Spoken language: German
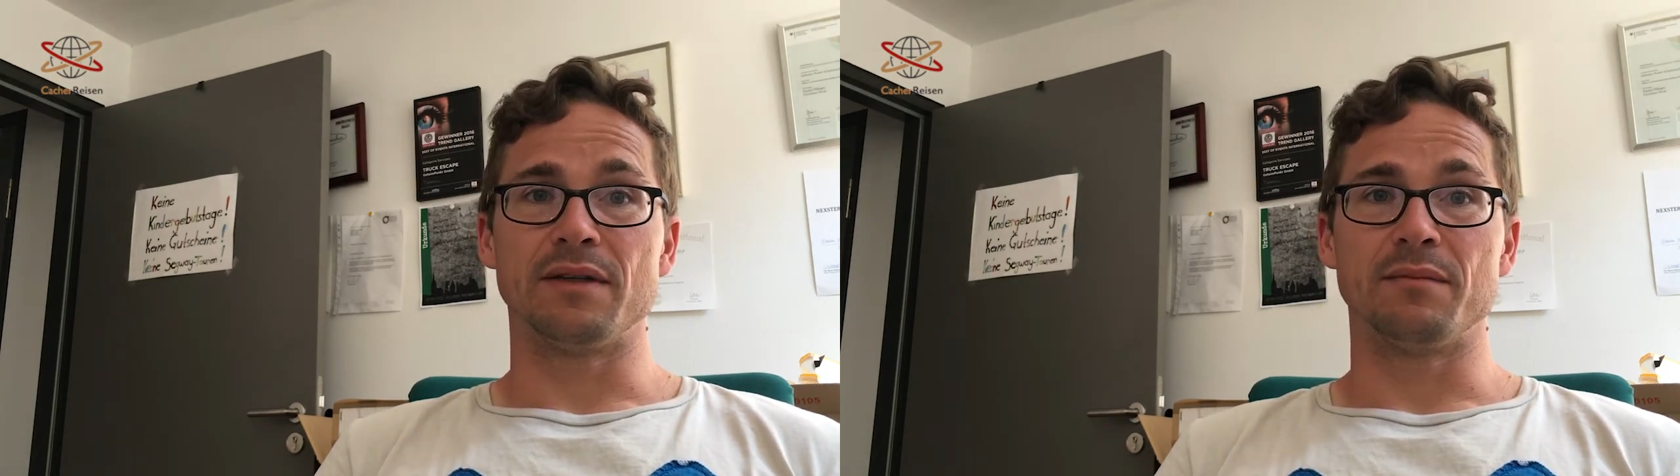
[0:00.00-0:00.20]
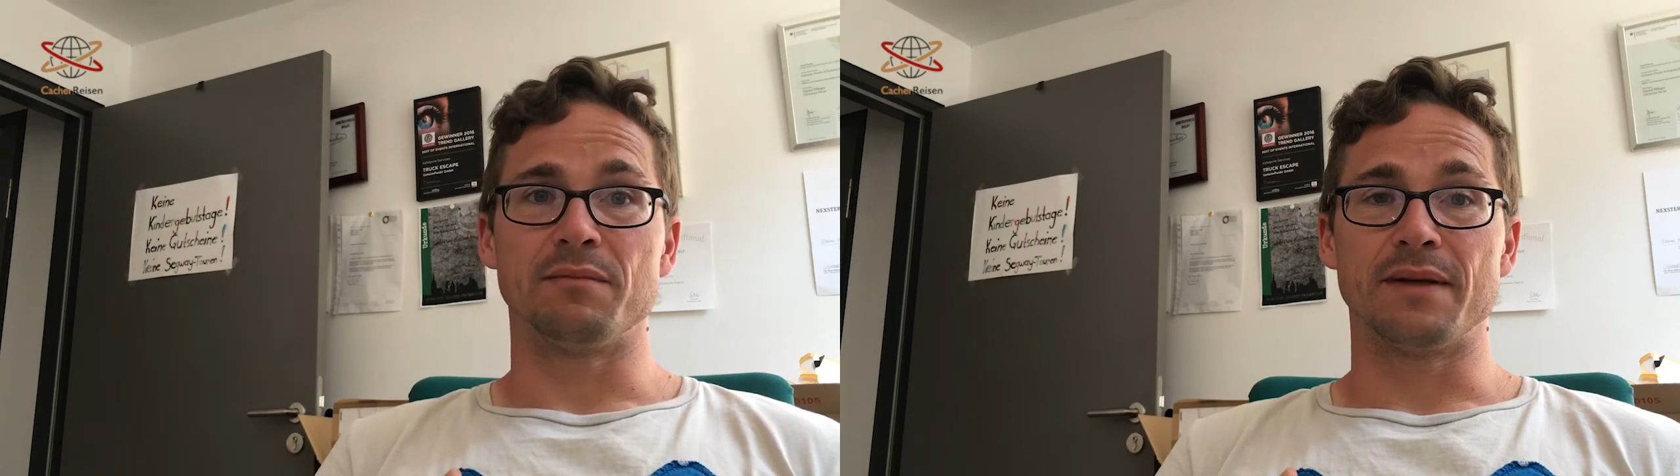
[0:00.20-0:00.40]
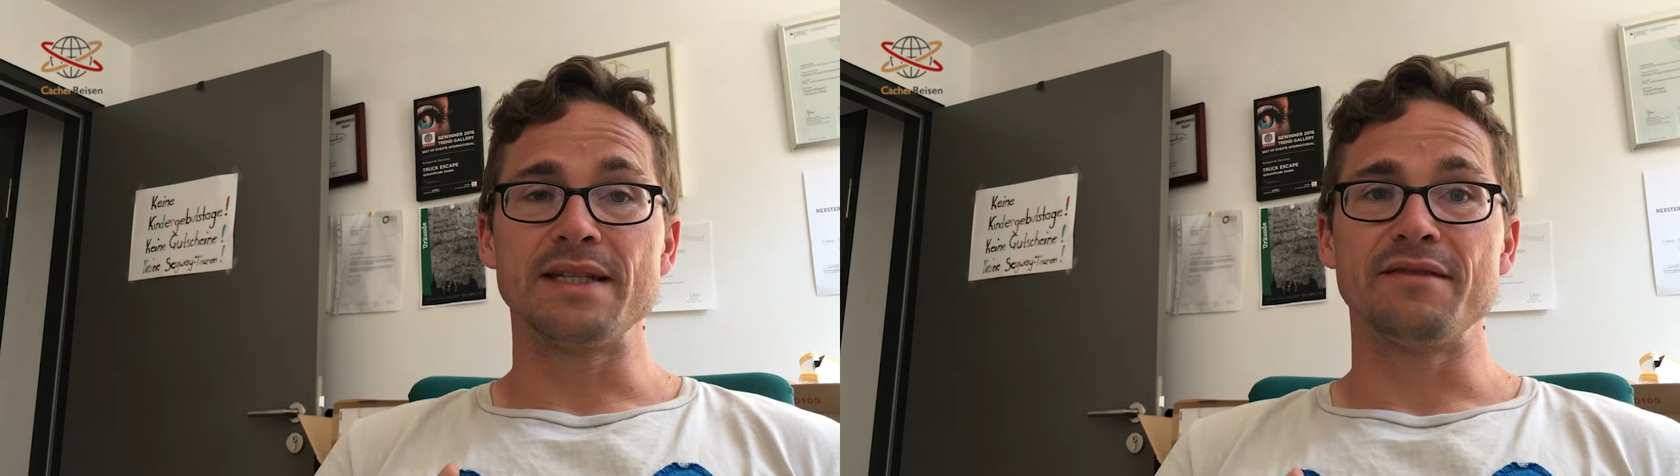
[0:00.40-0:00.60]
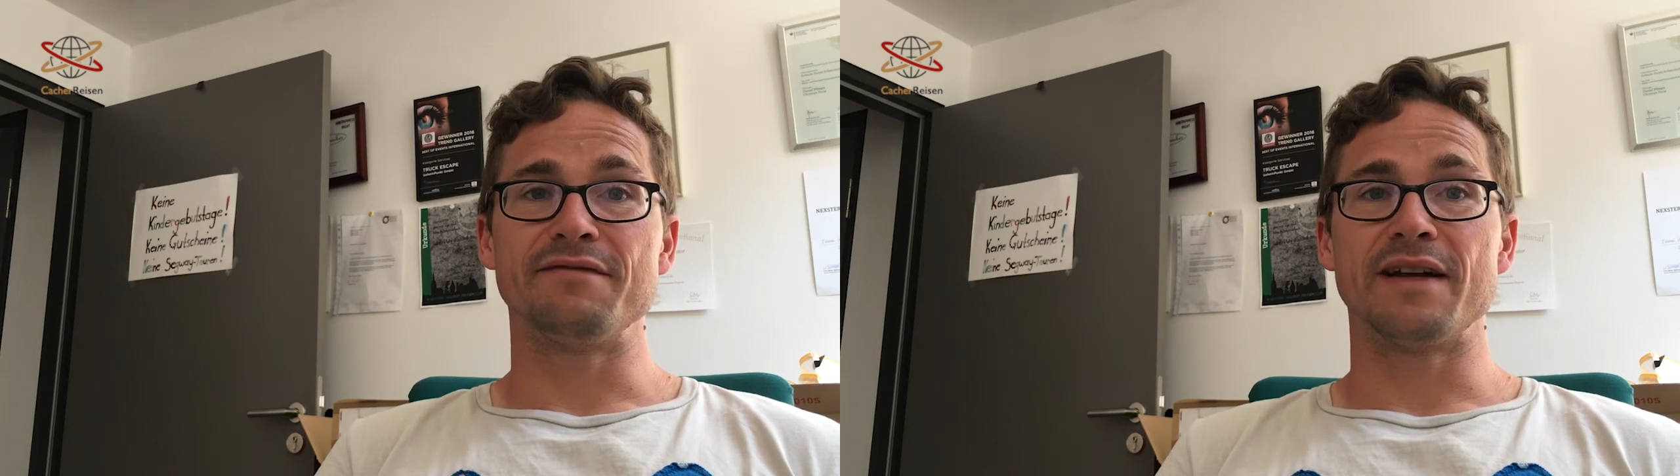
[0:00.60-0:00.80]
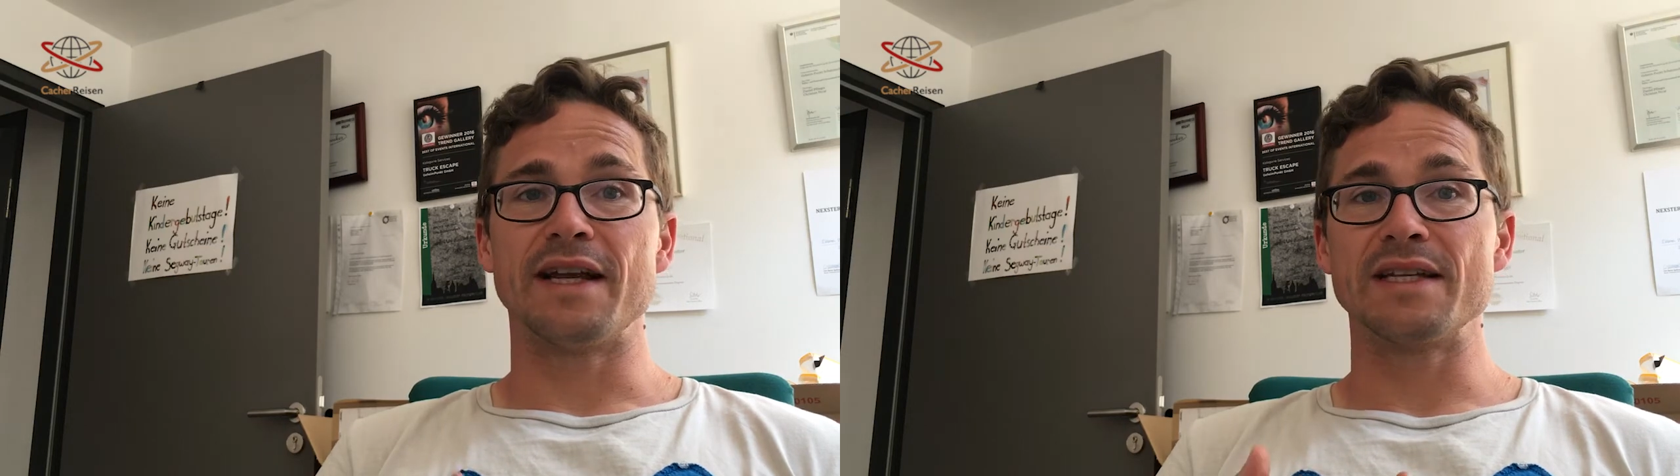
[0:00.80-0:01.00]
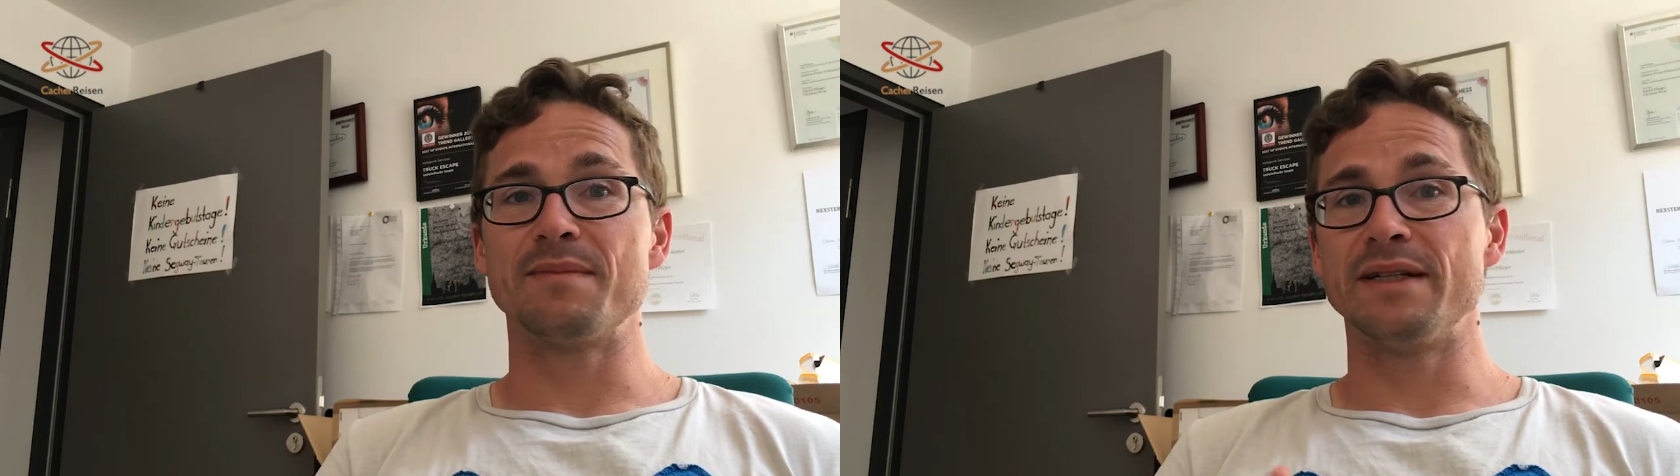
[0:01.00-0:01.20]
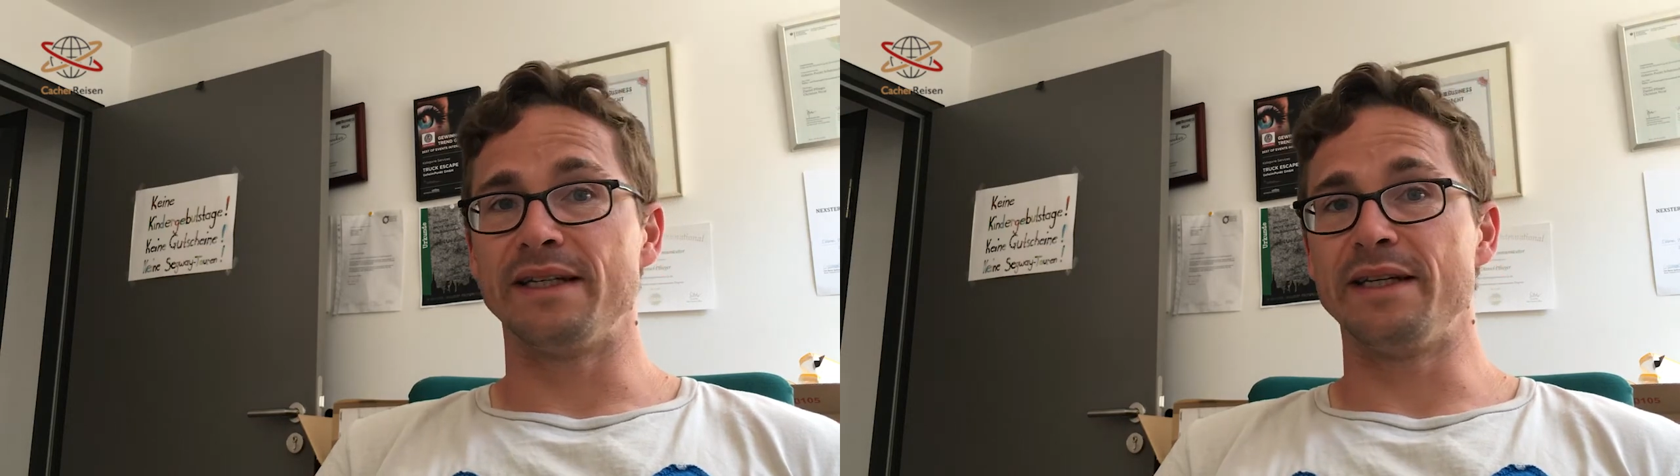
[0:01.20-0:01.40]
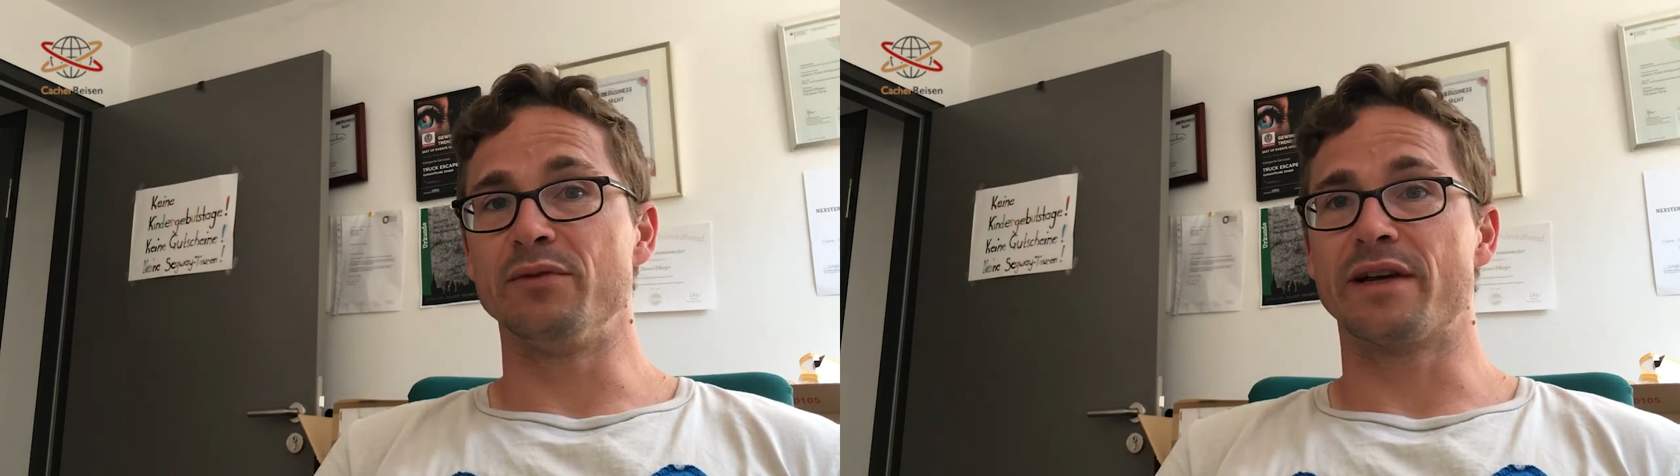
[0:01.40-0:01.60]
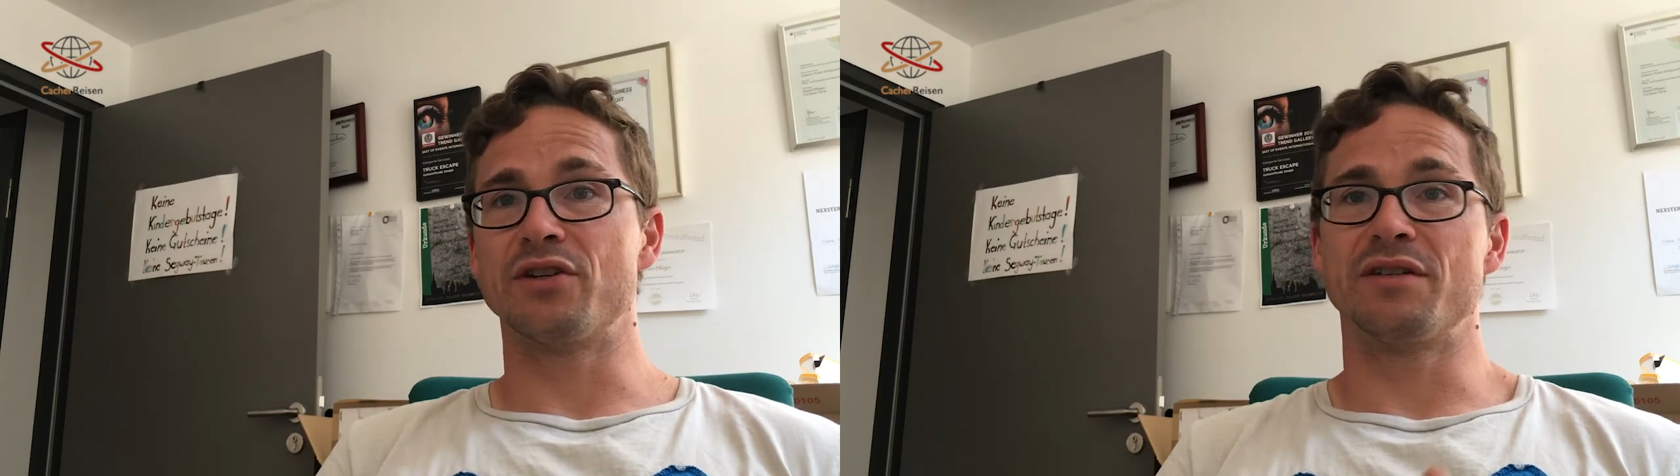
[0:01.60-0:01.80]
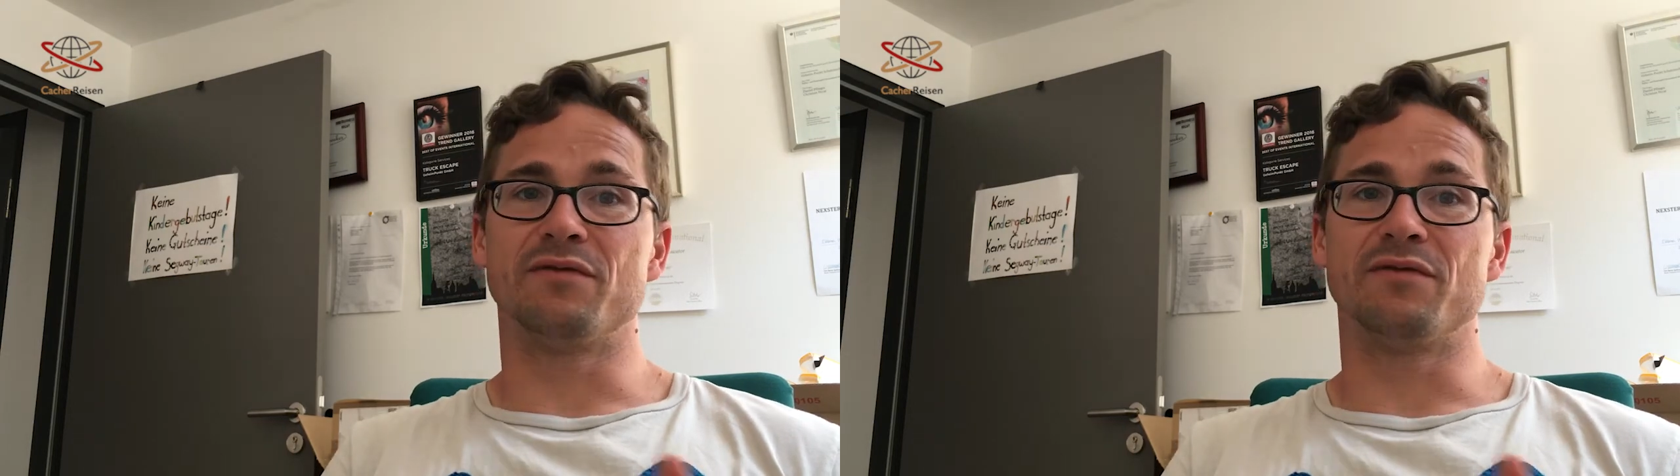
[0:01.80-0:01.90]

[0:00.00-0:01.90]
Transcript: im besten Fall erstmal die Geocaches,